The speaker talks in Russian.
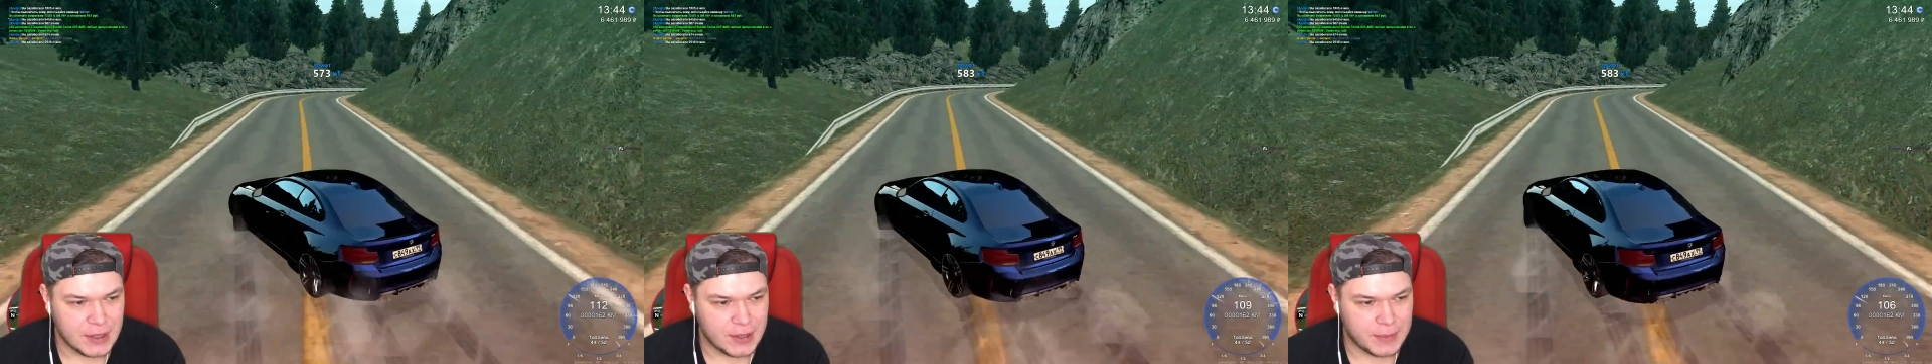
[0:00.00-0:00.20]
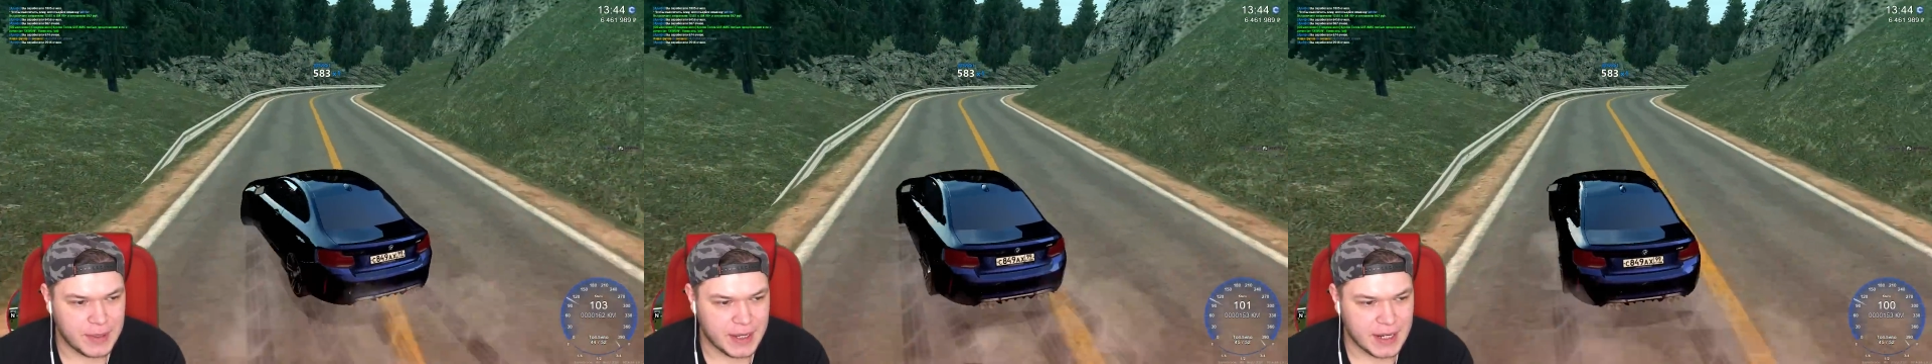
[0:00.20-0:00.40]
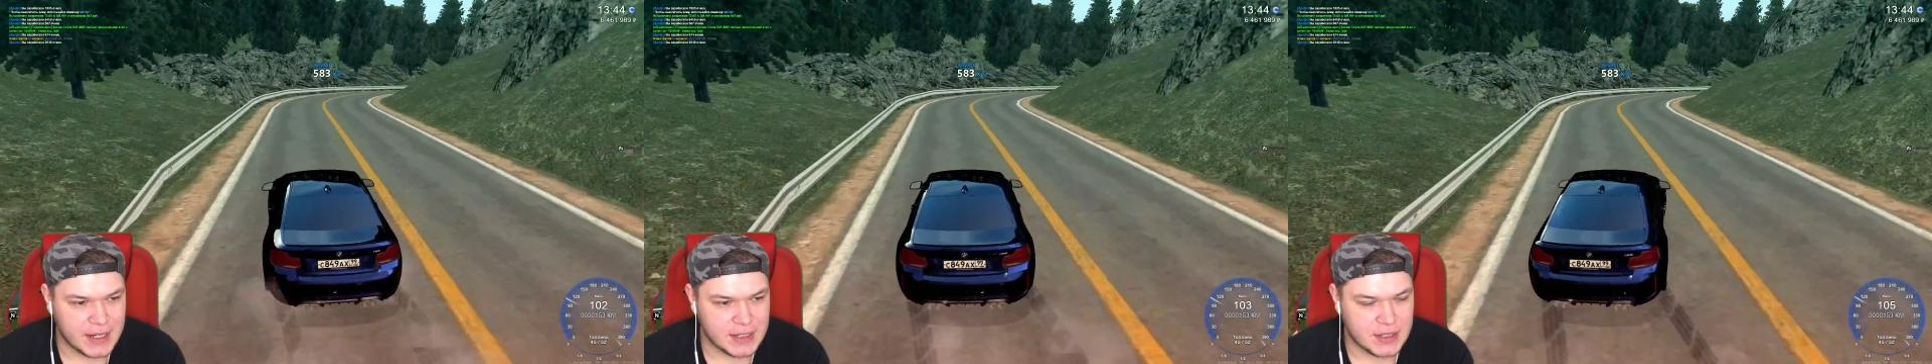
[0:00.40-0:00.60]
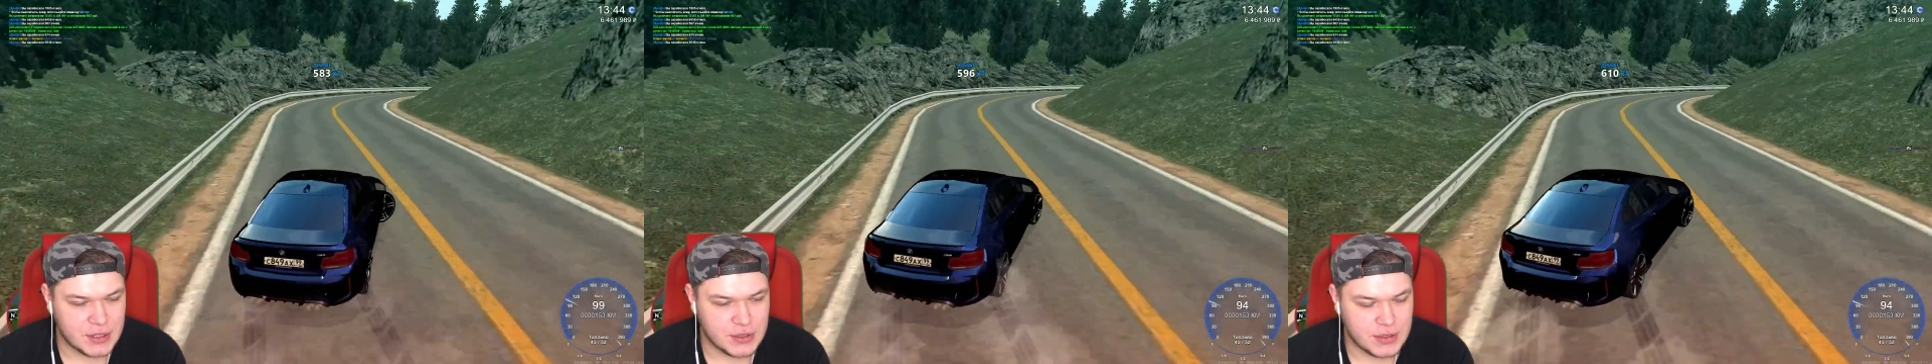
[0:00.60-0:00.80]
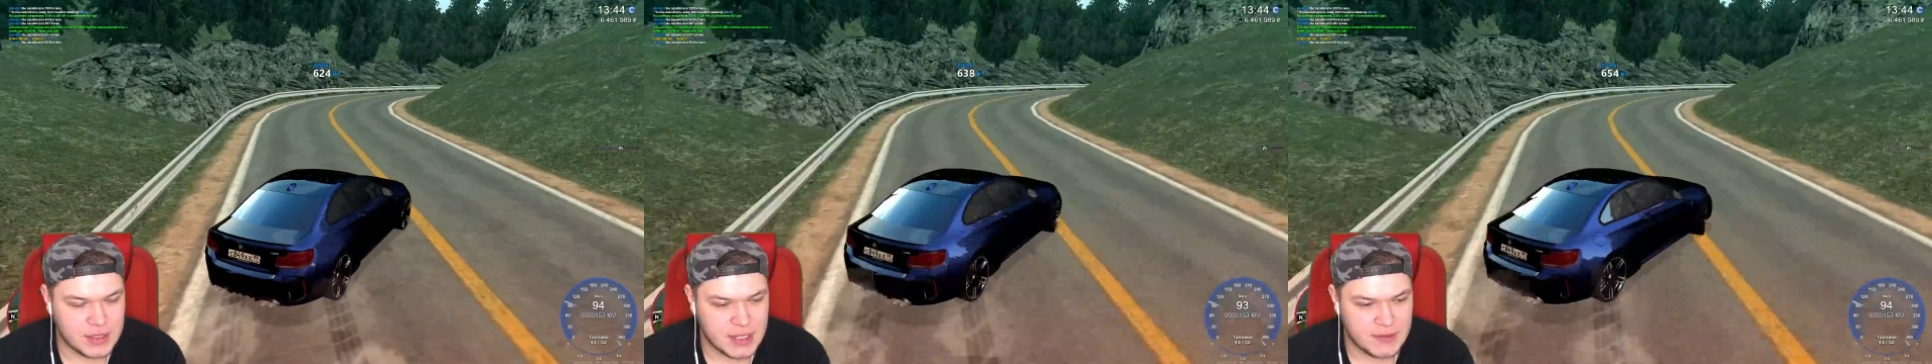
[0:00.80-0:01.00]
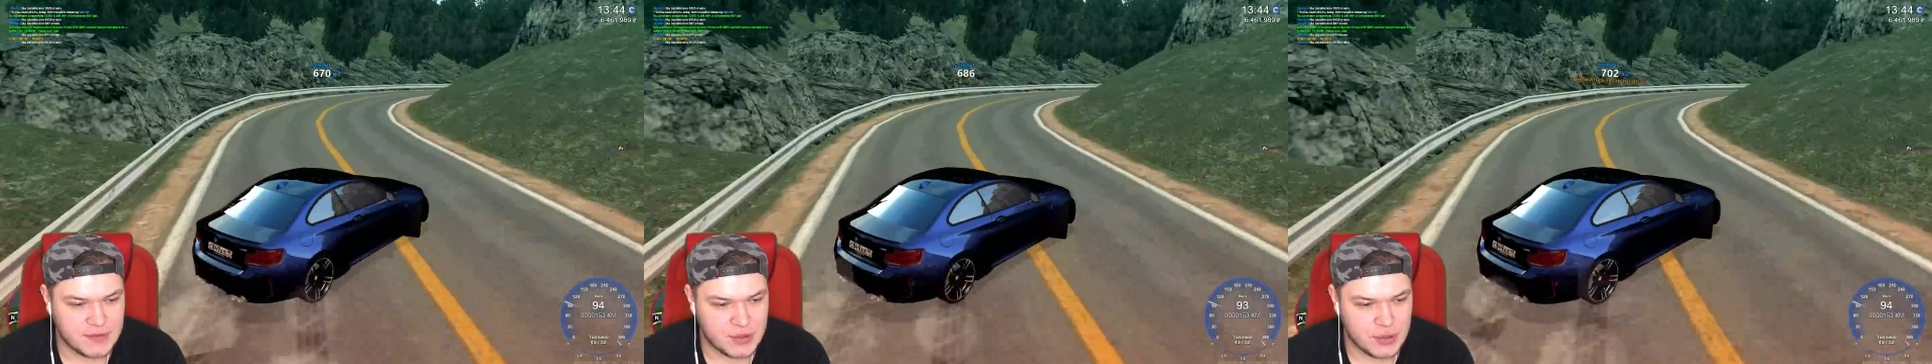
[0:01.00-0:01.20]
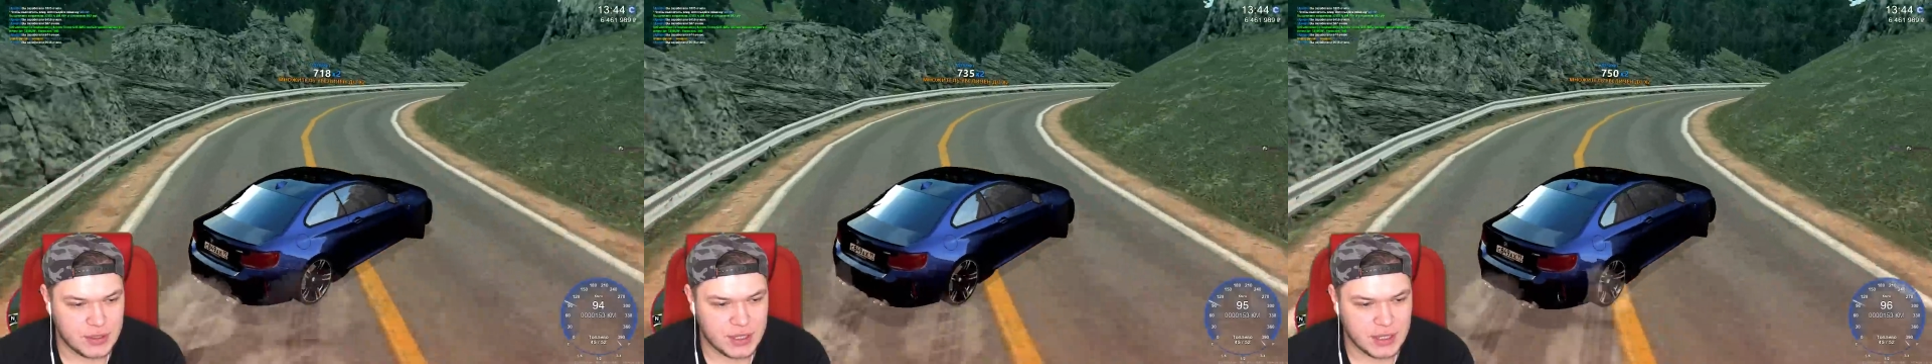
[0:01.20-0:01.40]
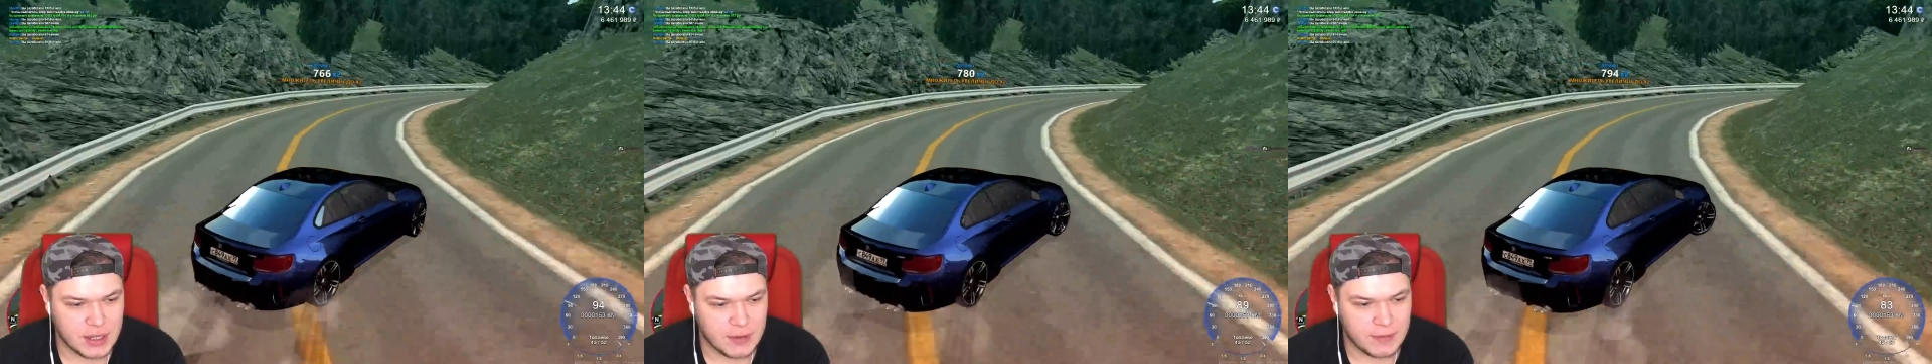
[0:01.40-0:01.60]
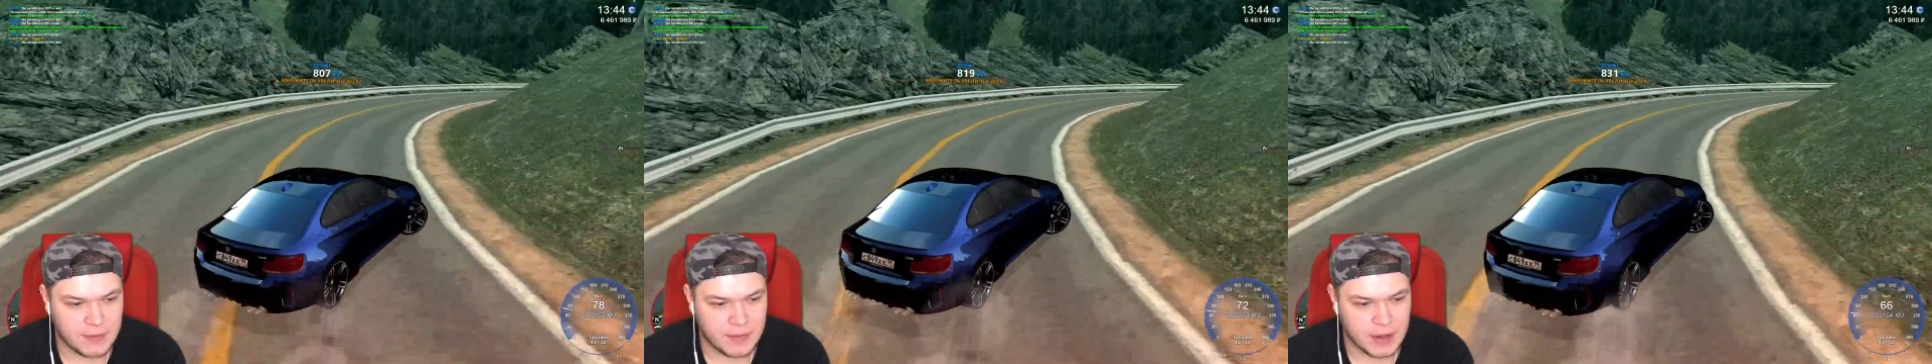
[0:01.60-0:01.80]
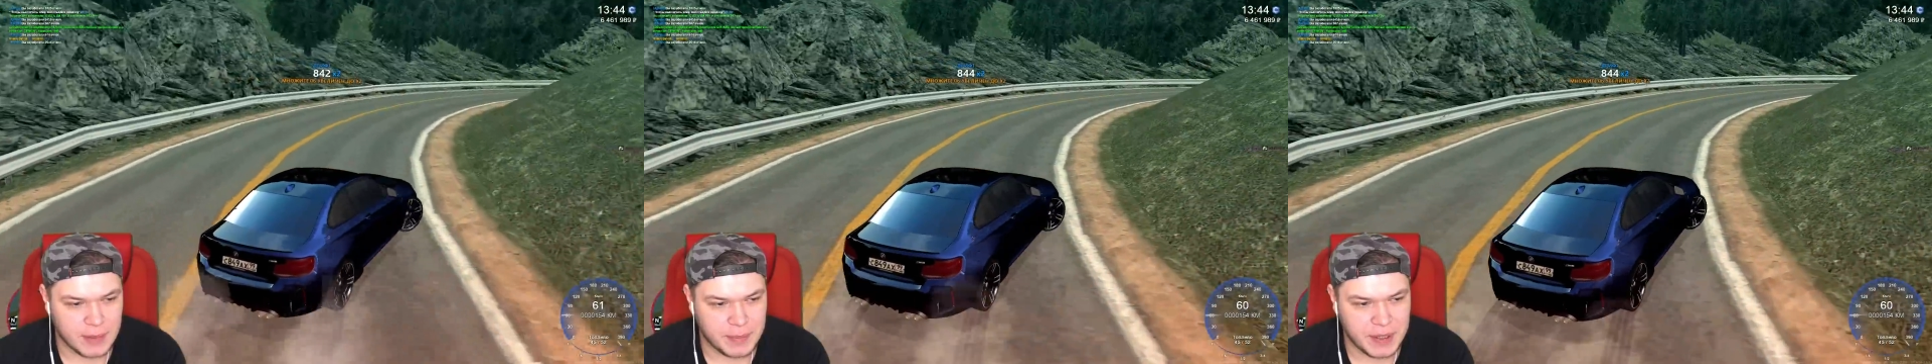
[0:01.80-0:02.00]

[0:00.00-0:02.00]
Но мне кажется, что здесь все дело в